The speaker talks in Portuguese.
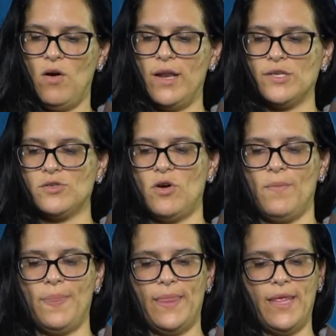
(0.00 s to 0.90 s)
olha só,
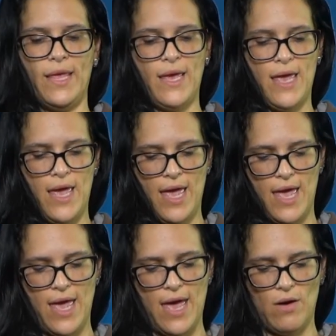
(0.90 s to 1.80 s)

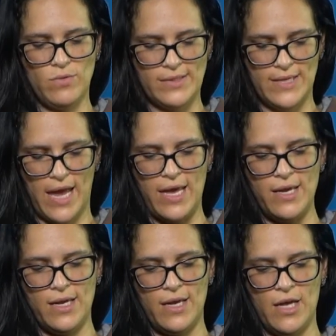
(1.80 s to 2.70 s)
eu
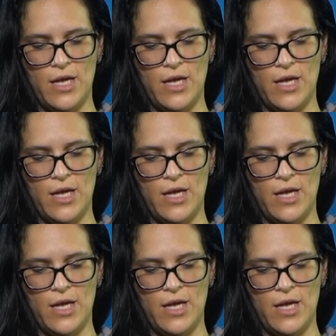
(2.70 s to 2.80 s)
usei